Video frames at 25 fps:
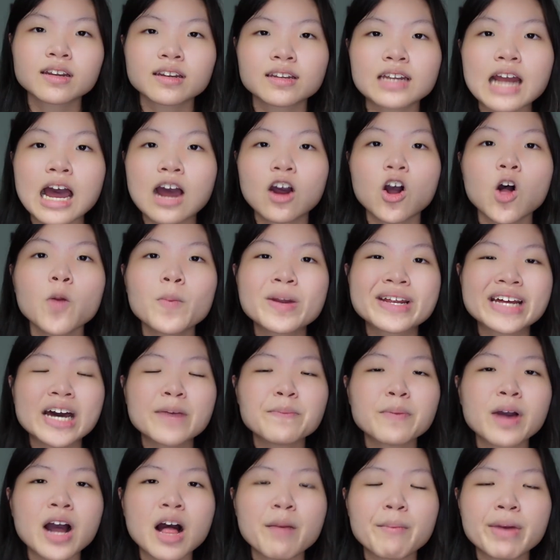Nah, kalau bersama
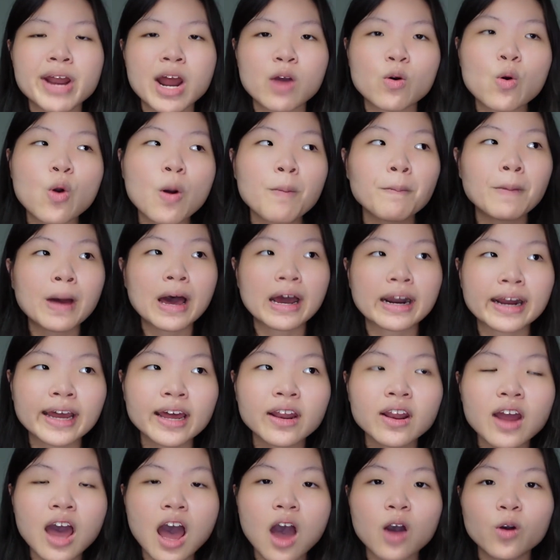pengalaman aku
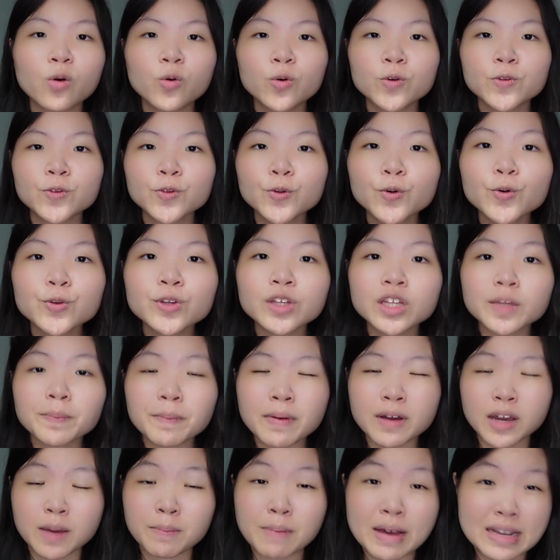kemarin, aku tuh tetap
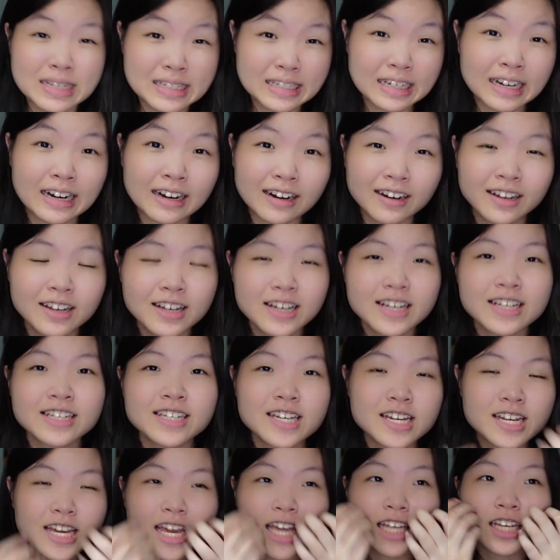pakai masker.
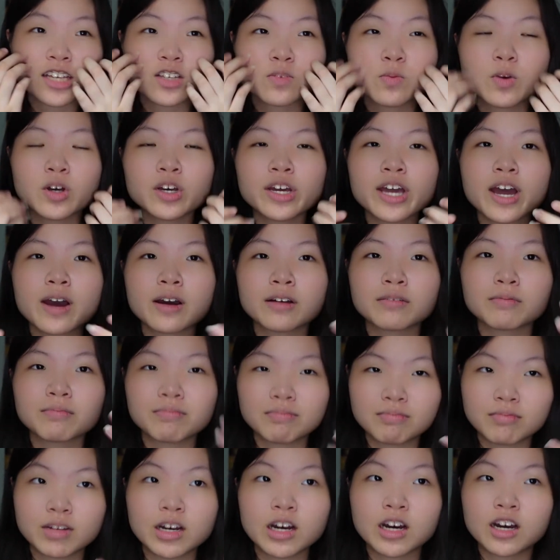Jadi kita semua yang
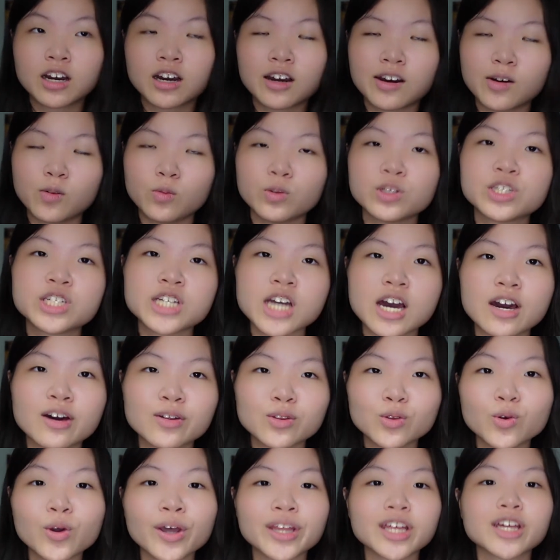uh, ujian
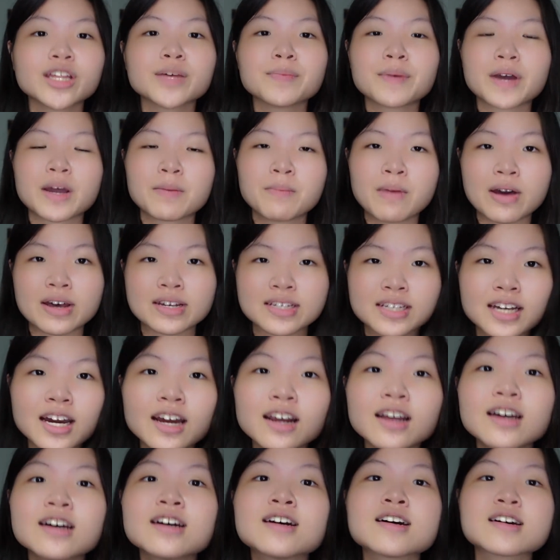tuh kita tetap pakai
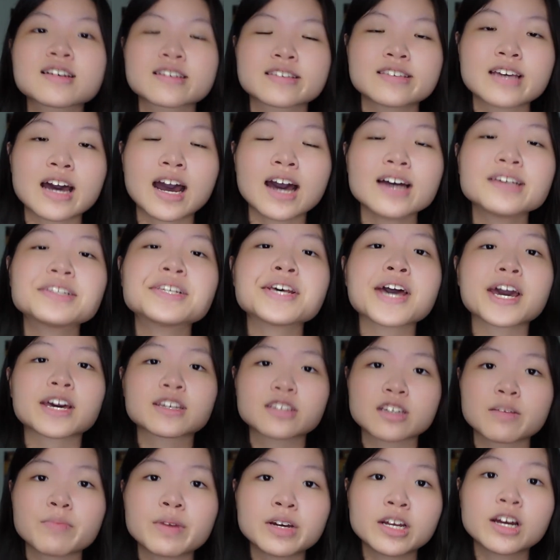masker, sedangkan si
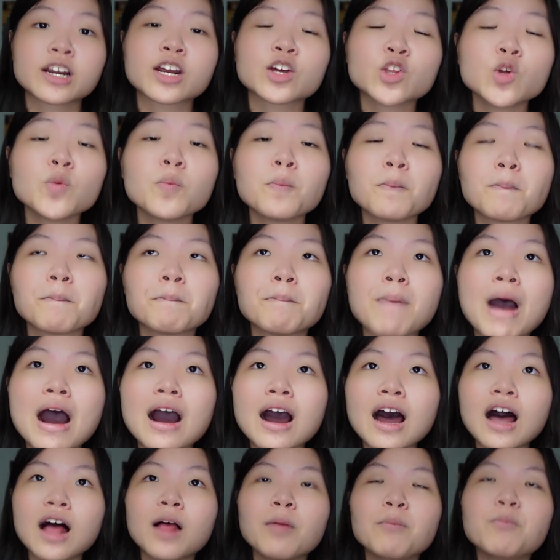examiner itu
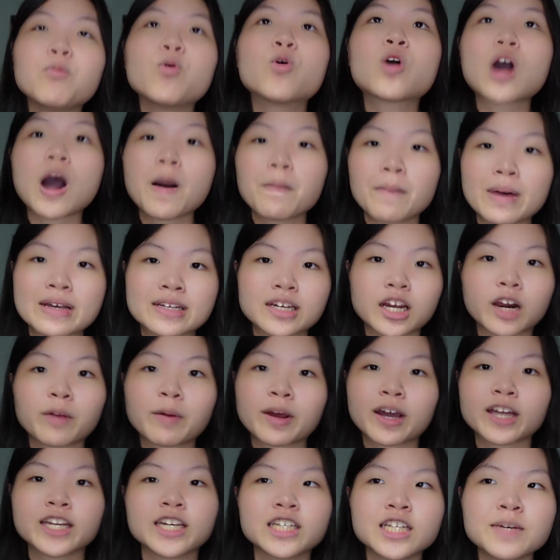bakal buka masker
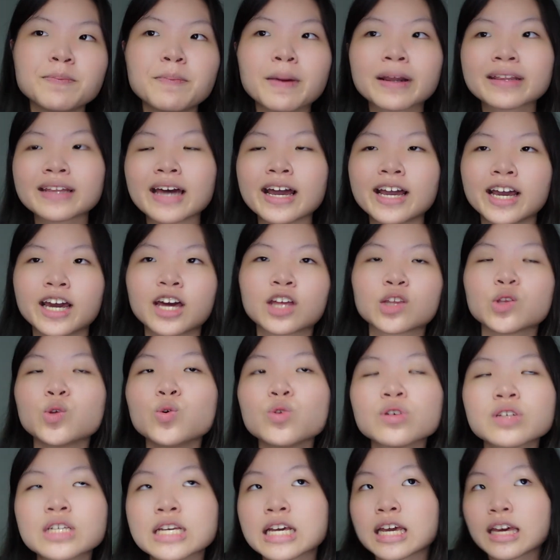mereka. Jadi pertanyaan tuh
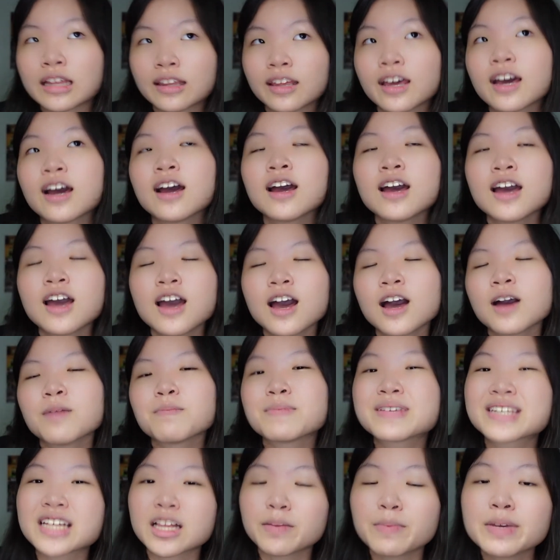sedikitnya
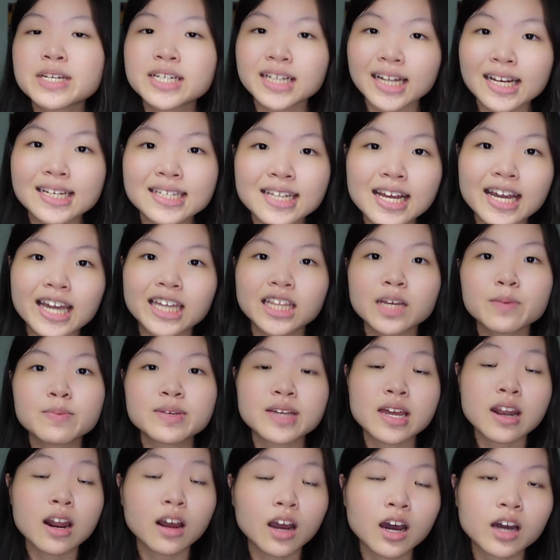bisa lebih jelas lah kita
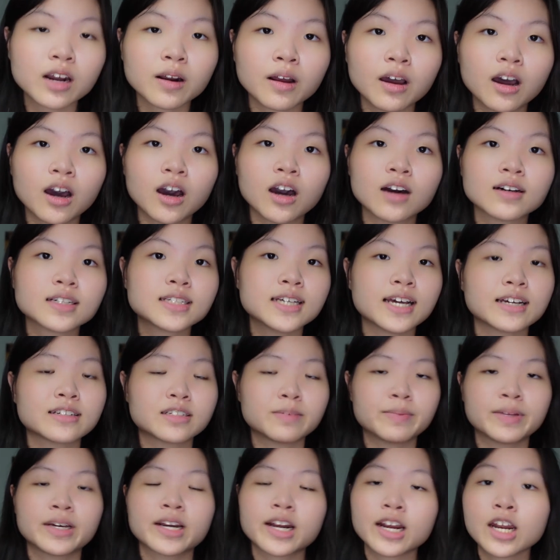bisa denger uh, si
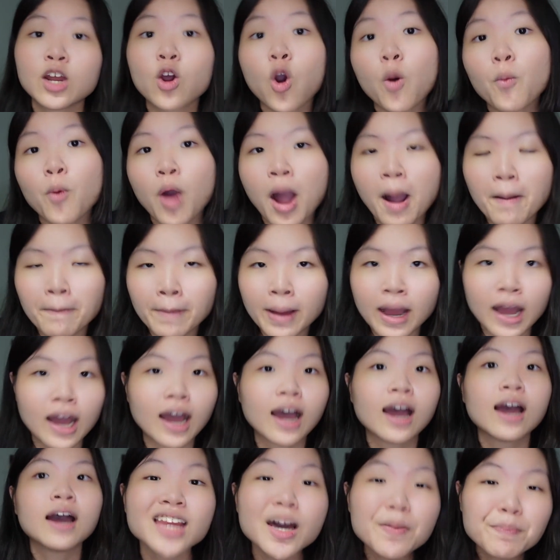examiner ini ngomong apa.
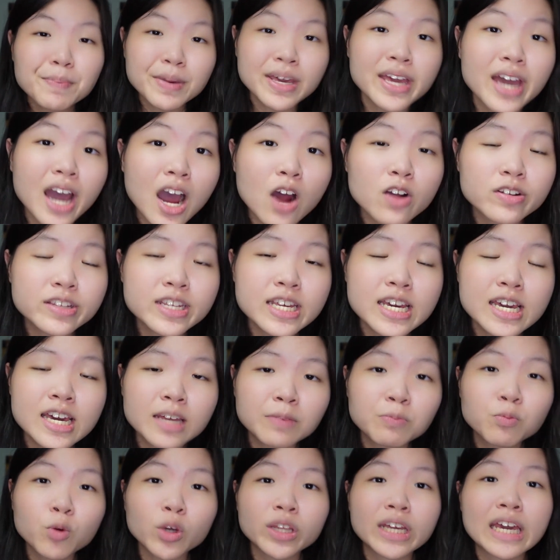Tapi harus
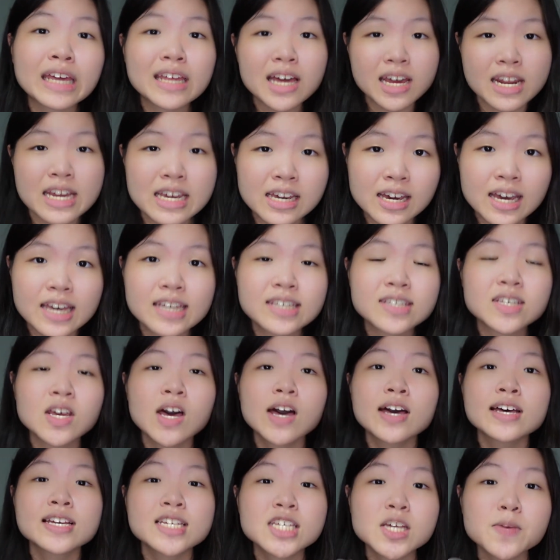diingat buat kita nih guys,
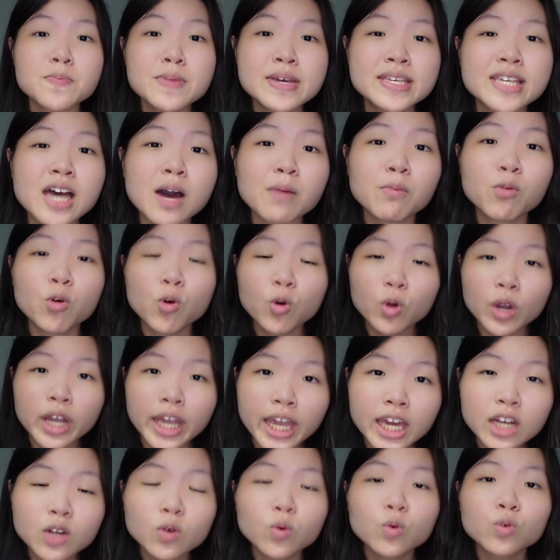sebisa
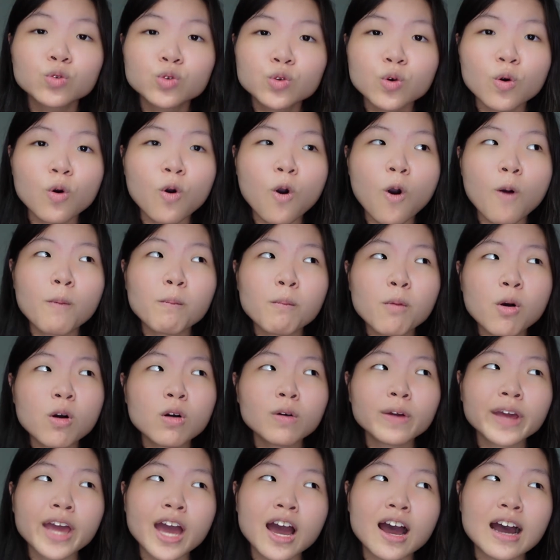mungkin untuk
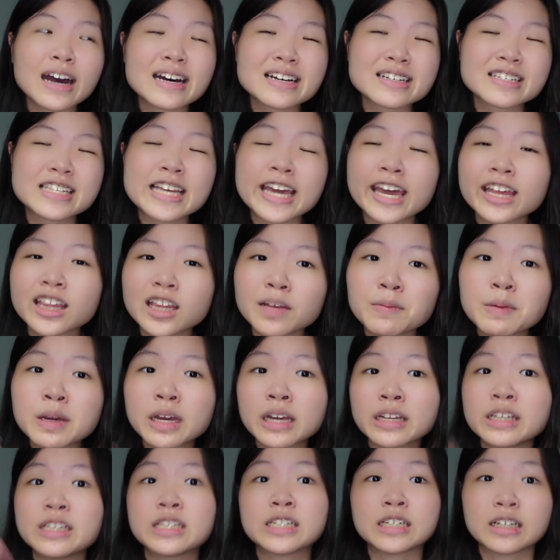ngomong ya sedikit lebih
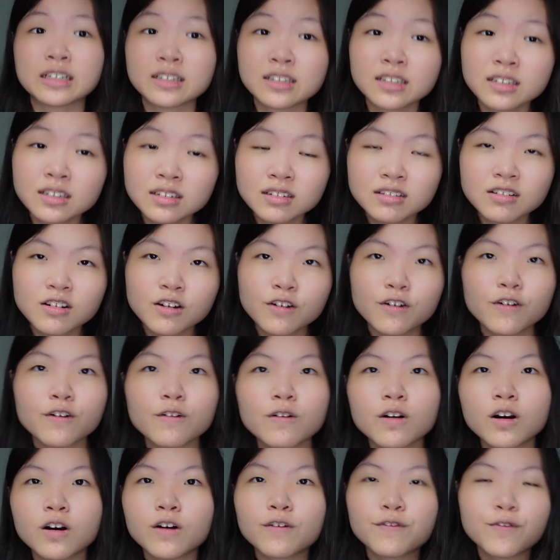kenceng
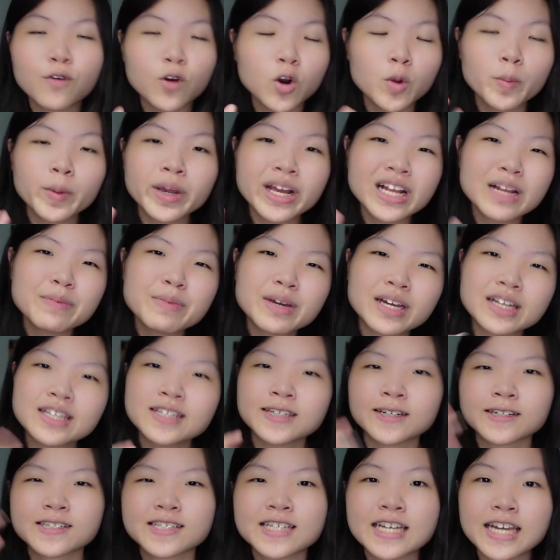uh, volumenya lebih
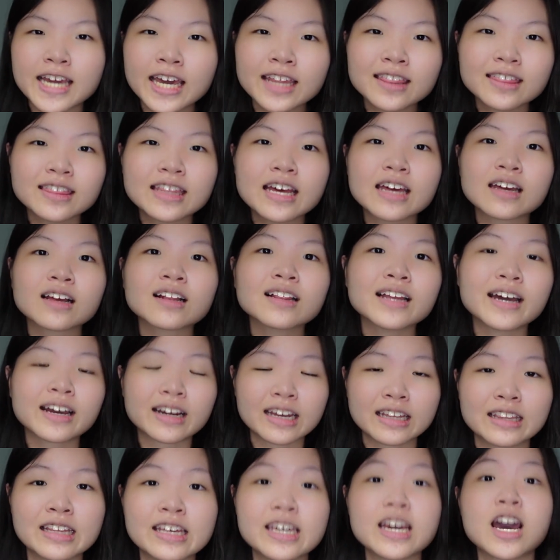kencang sedikit dan
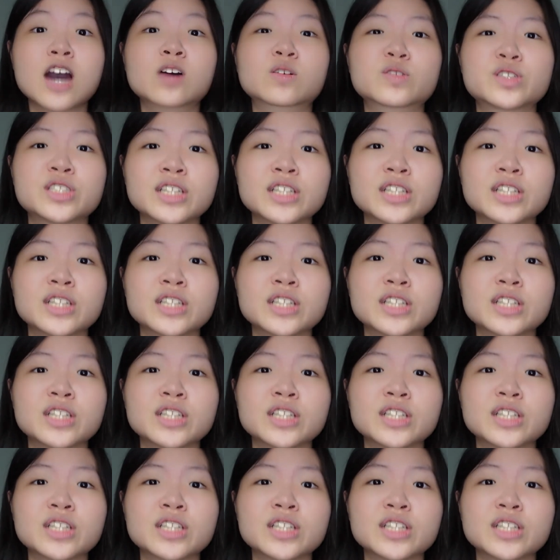clarity-nya harus